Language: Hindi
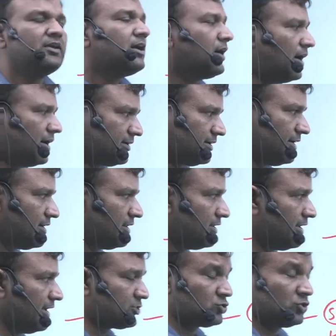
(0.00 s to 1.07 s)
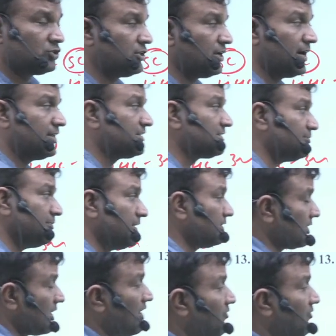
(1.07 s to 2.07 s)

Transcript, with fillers: आर्टिकल 143 में तो काफ़ी